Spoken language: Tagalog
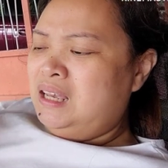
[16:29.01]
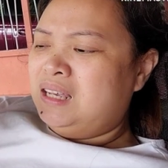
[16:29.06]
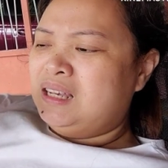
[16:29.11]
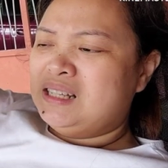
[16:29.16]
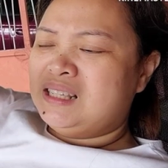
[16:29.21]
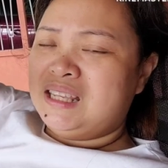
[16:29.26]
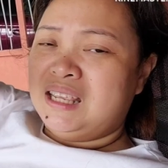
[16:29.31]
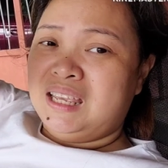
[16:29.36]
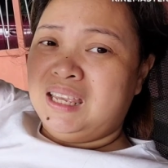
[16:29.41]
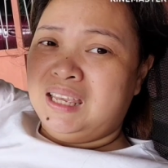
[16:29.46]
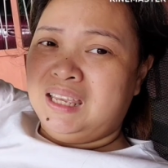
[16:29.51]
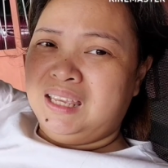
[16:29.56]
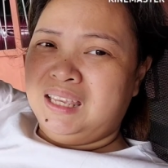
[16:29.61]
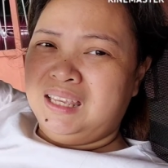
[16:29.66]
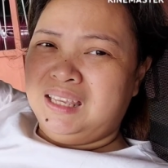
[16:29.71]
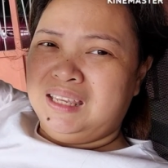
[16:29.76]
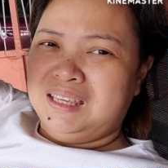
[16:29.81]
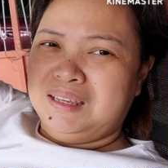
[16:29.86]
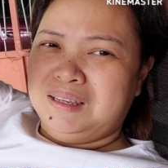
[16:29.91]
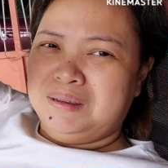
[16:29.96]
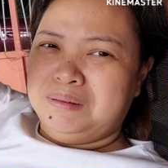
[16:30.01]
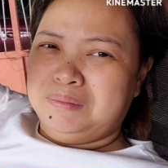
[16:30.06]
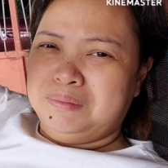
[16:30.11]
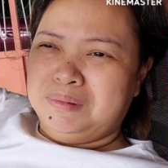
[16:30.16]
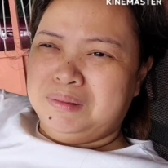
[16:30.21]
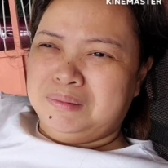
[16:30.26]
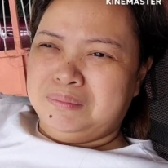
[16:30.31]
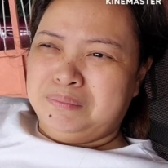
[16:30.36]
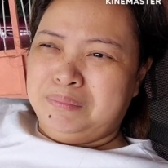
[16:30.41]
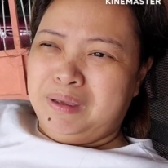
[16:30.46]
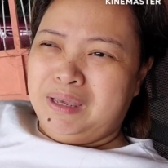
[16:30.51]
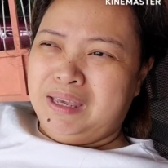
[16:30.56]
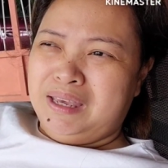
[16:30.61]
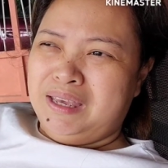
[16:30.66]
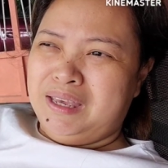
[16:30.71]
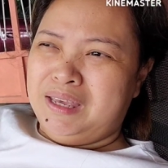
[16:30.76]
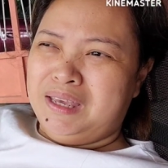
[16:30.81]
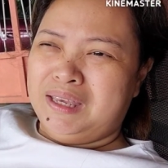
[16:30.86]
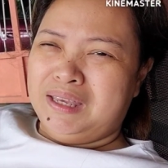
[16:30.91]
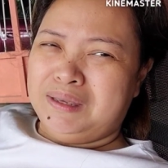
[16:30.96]
Kasi
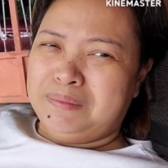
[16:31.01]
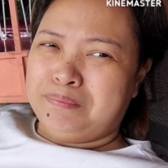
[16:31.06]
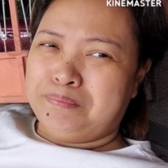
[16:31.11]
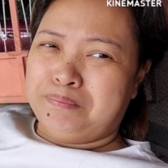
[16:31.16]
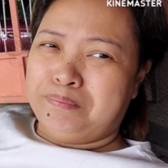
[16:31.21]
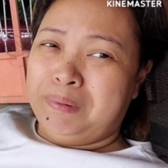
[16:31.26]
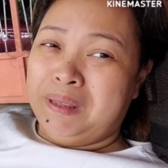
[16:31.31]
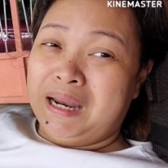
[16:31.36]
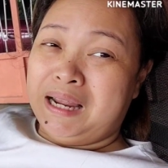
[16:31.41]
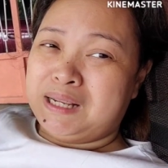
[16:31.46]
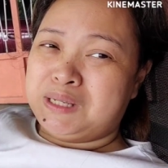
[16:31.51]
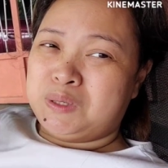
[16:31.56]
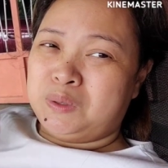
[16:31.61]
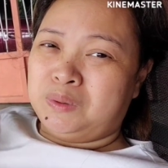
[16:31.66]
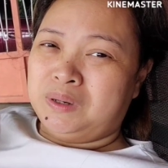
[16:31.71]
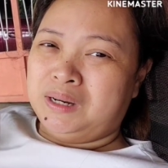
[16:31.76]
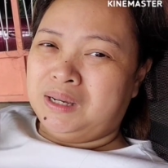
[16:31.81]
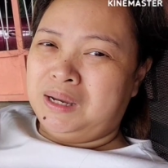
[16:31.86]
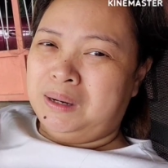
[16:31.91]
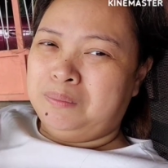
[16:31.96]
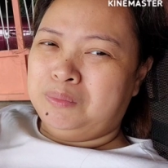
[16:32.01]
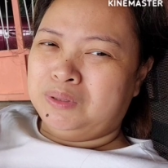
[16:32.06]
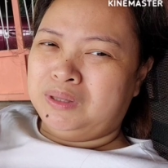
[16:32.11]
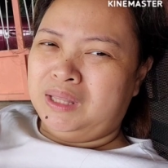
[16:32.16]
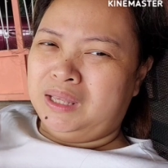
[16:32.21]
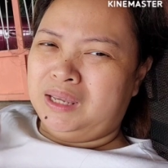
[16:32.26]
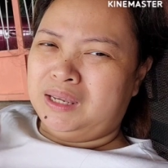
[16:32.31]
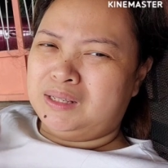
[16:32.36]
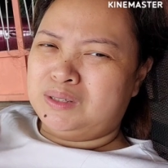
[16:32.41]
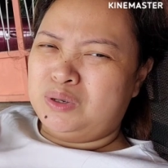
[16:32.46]
may pinasok na gamot eh.